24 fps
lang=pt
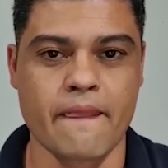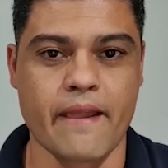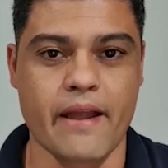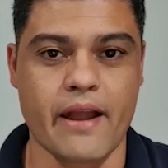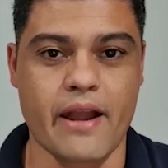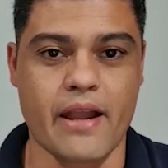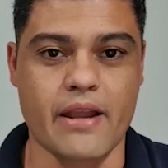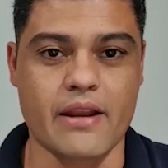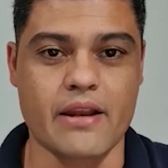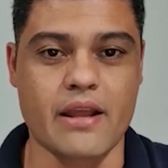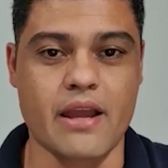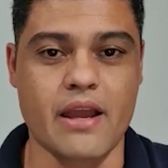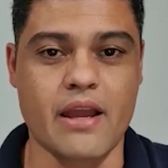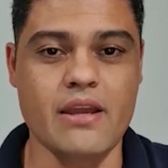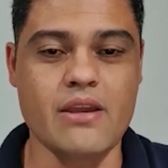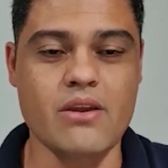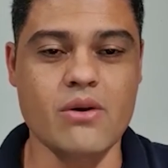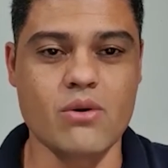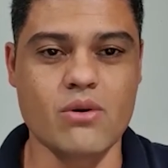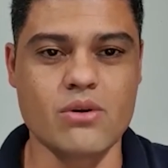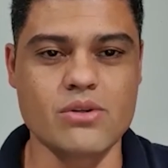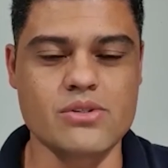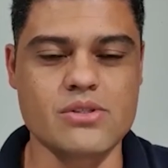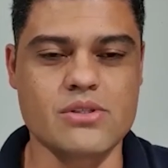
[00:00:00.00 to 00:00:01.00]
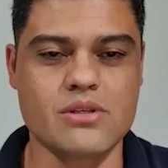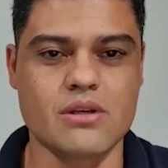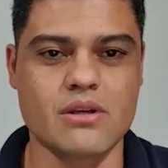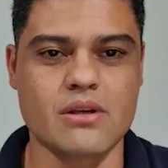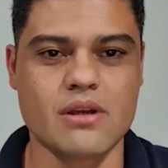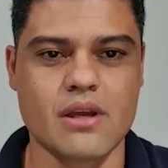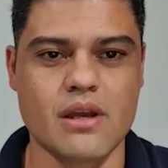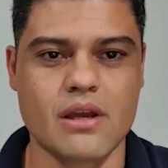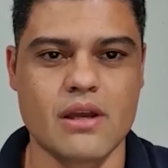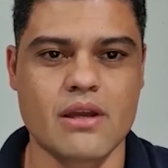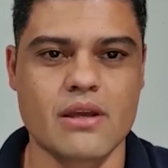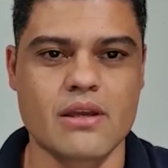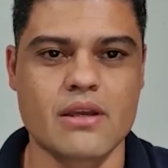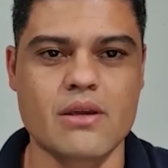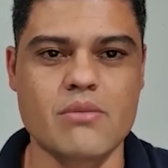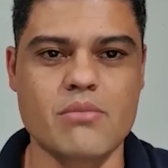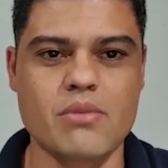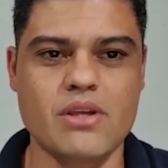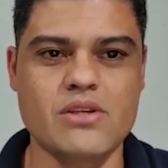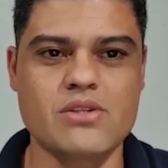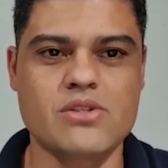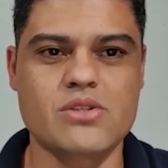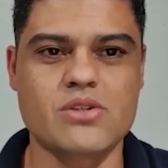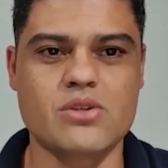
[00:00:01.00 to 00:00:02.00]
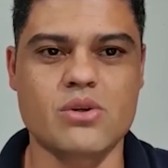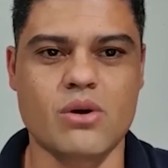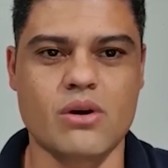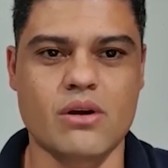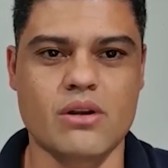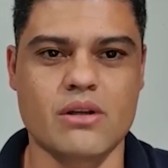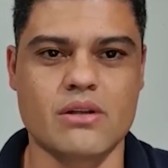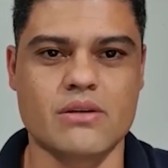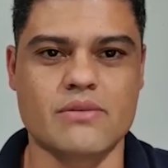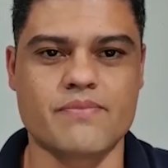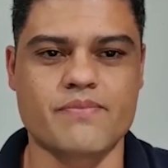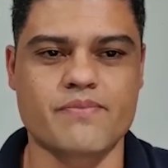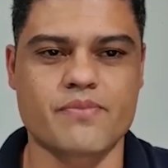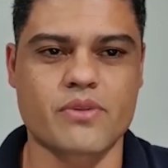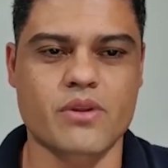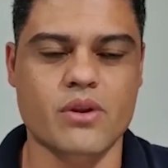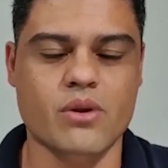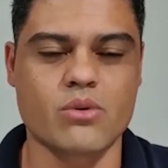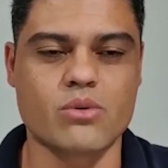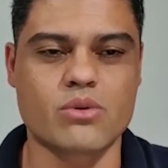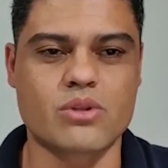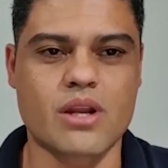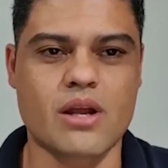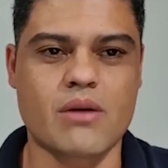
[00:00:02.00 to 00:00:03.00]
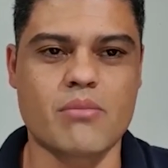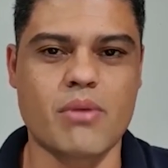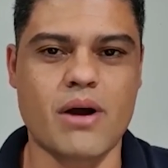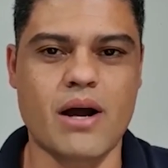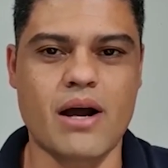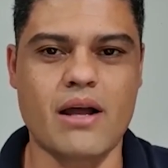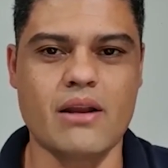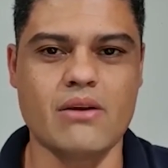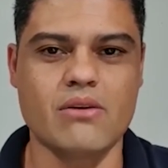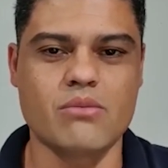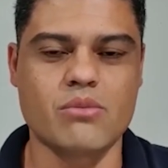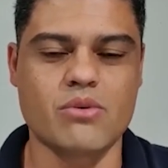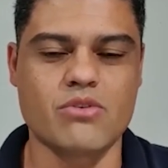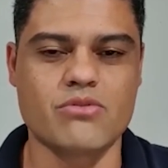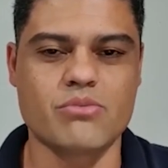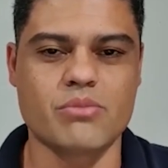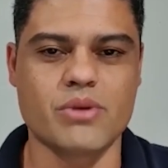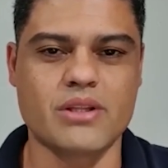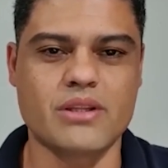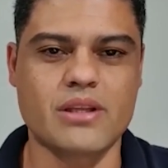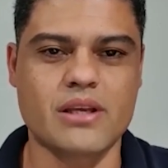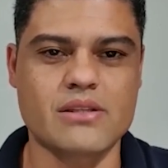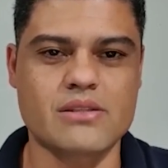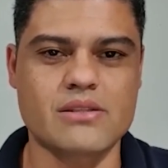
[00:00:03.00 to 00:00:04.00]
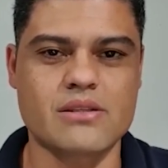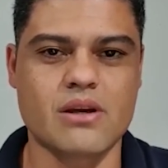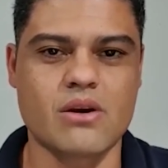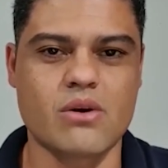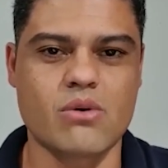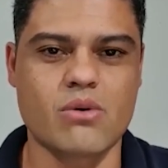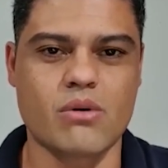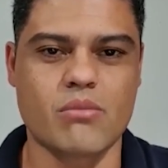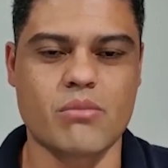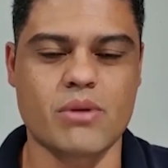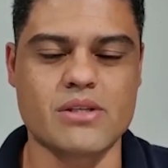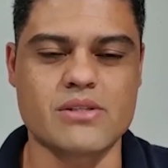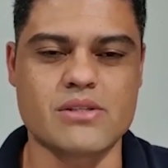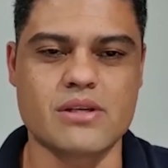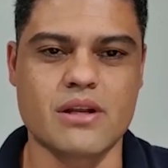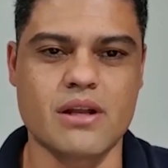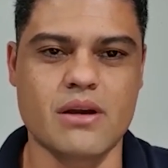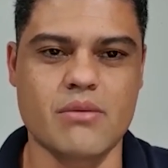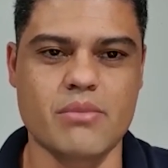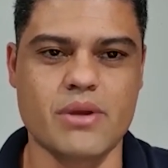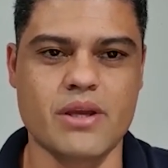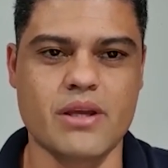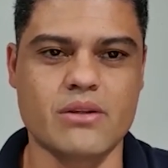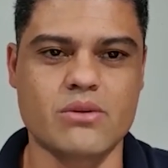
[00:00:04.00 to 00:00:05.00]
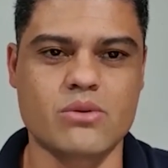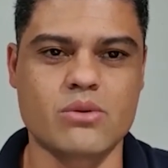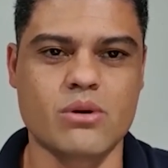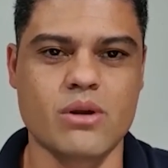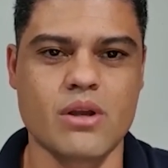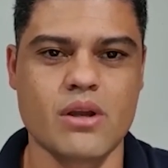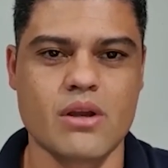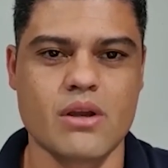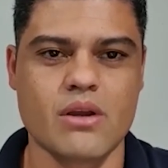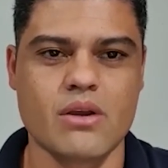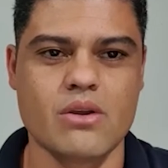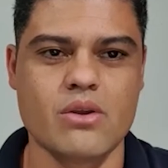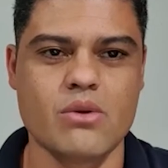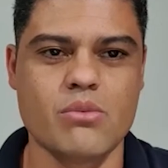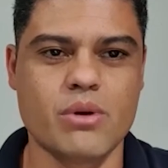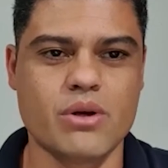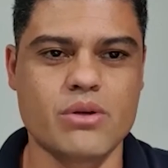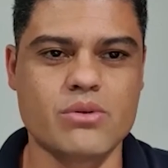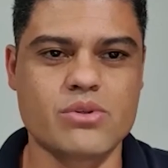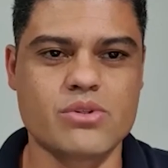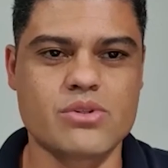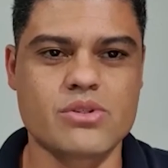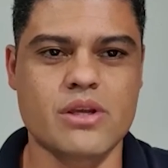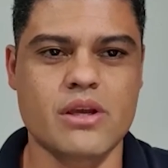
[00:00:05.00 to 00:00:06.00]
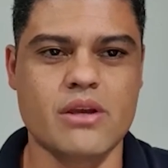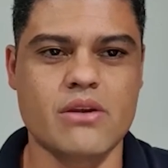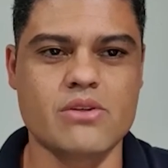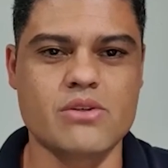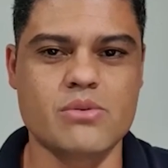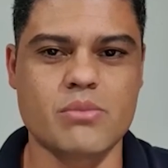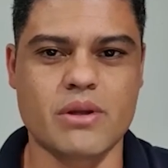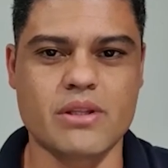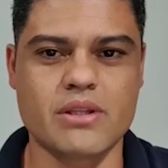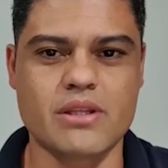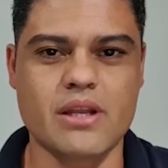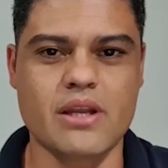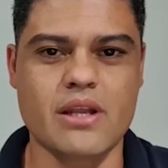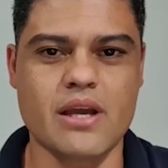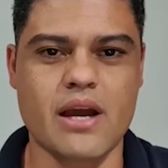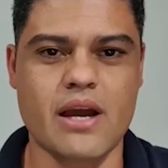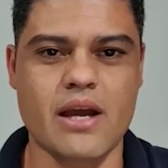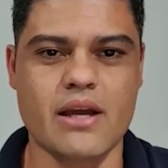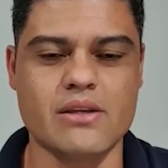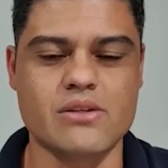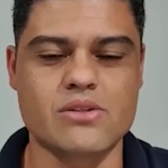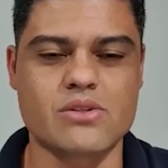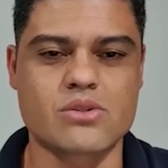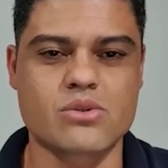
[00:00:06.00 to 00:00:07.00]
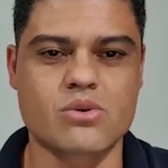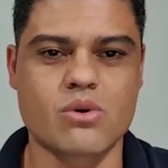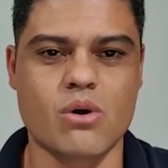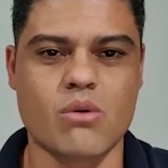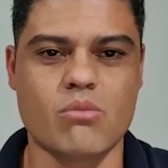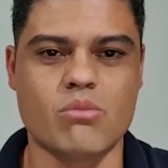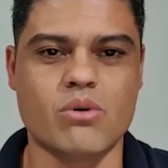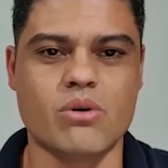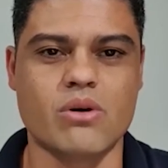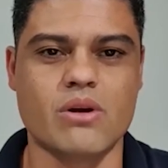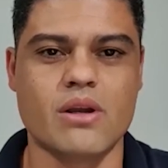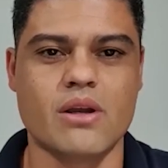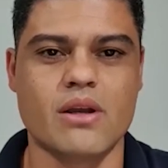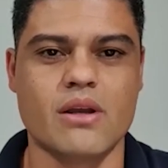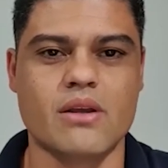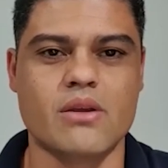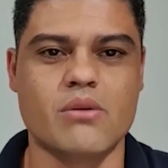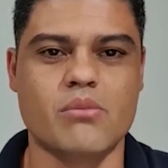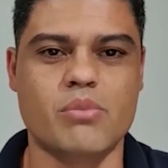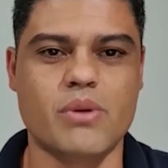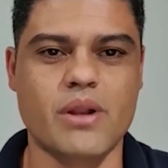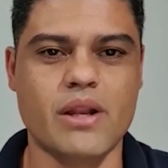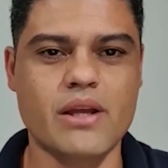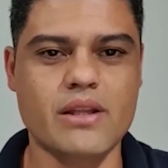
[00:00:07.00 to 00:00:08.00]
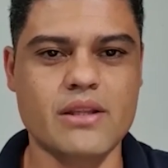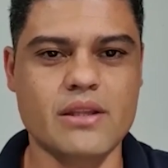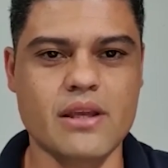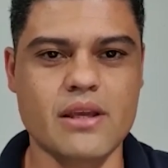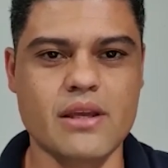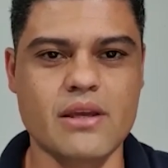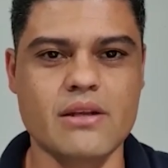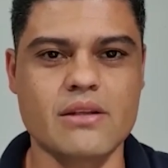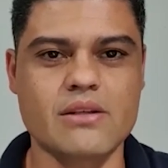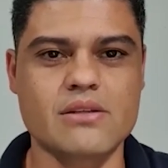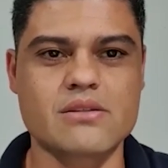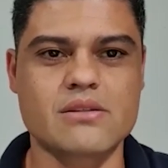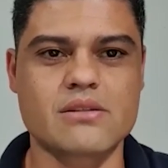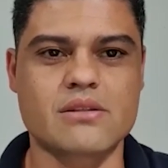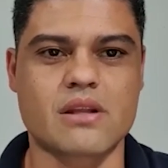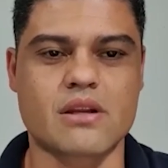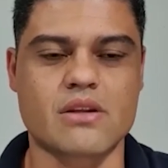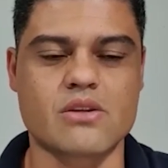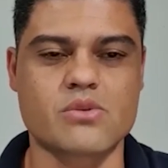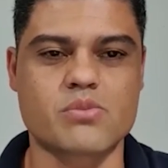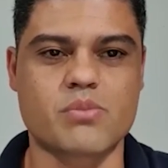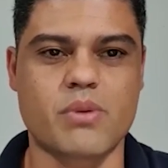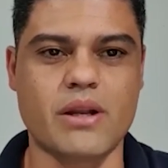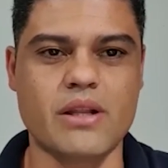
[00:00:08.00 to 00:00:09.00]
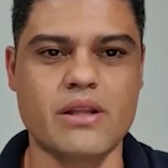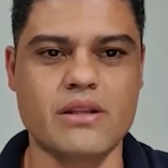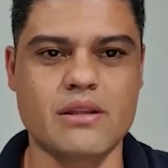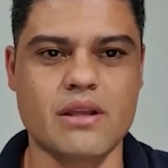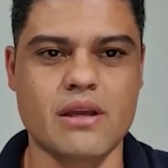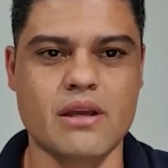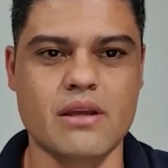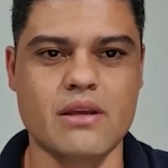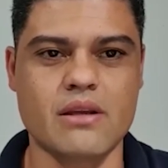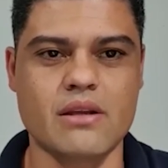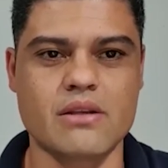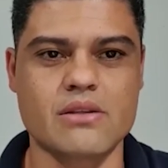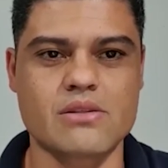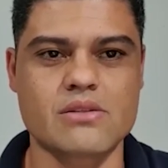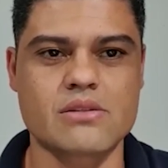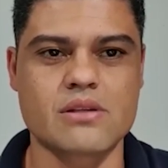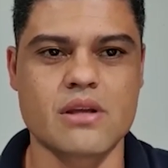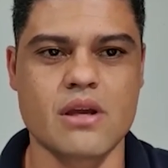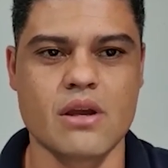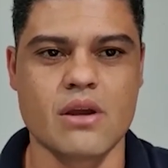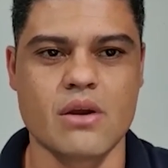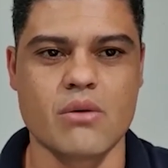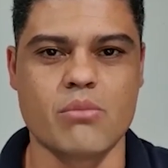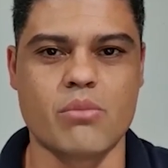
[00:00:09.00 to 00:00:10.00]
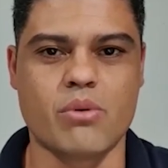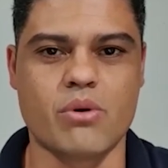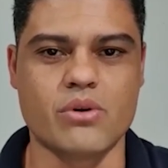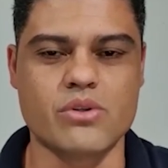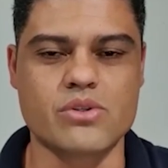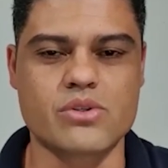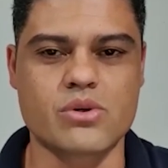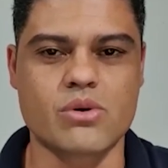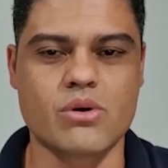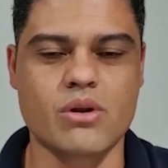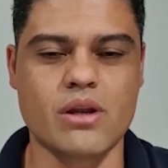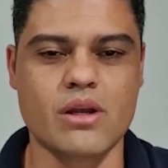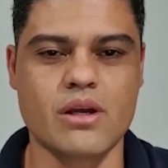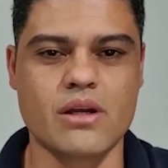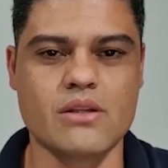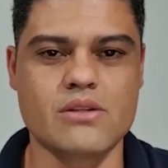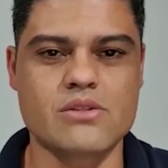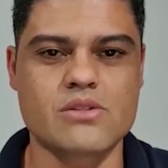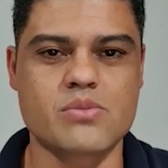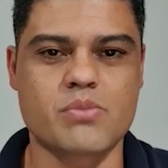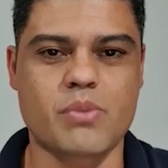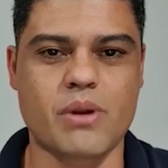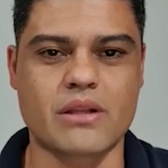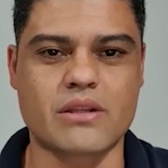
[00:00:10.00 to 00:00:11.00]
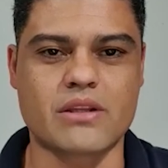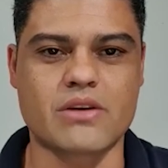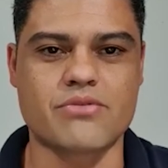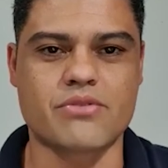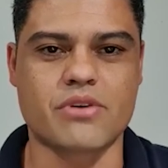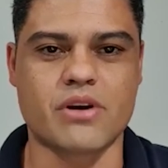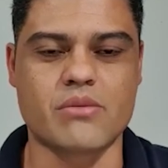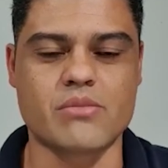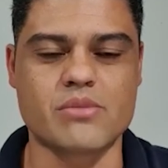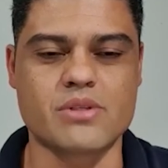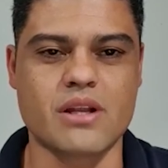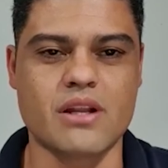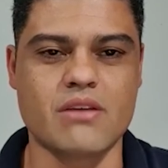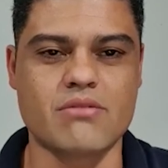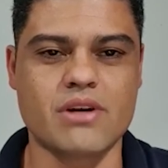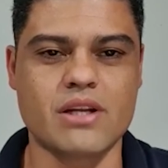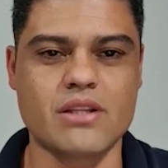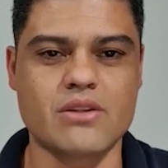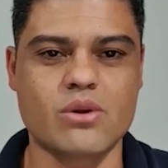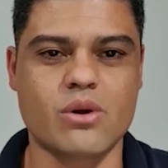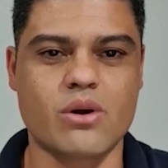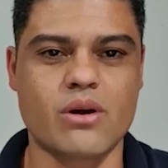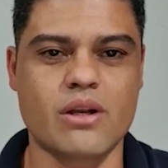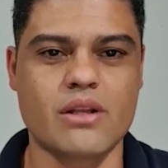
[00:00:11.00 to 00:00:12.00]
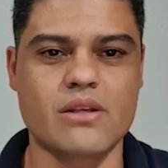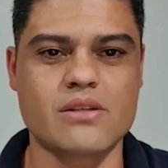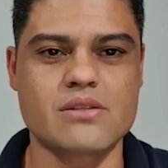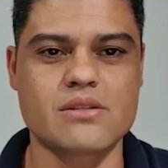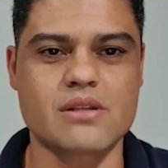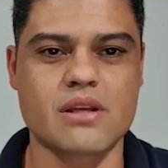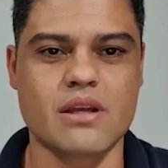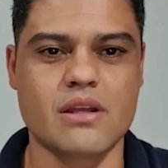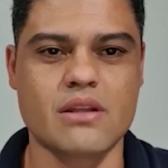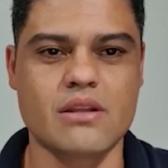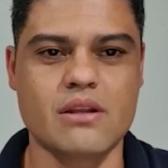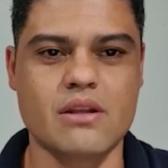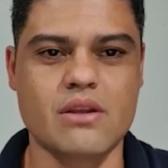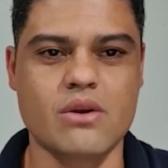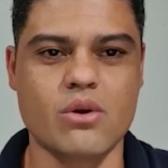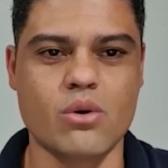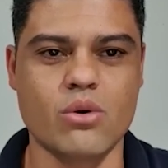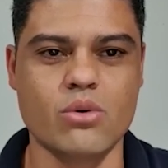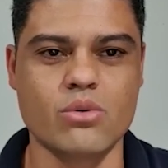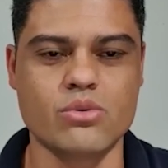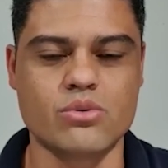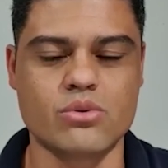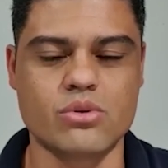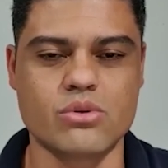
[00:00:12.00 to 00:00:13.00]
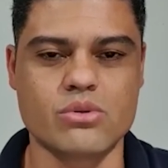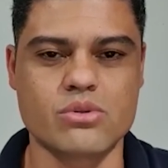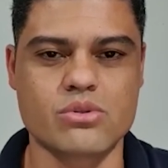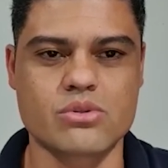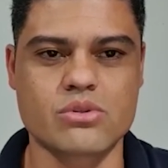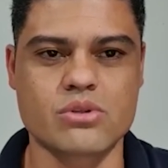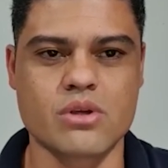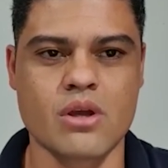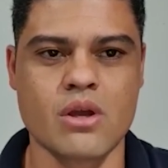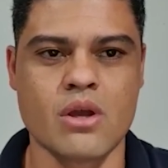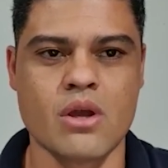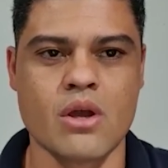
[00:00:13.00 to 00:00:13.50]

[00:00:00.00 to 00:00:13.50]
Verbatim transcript: A NR11, que menciona o trabalho, movimentação, armazenamento e manuseio de materiais como empilhadeiras, transpaleteiras, pontes rolantes, plataformas elevatórias, entre outros.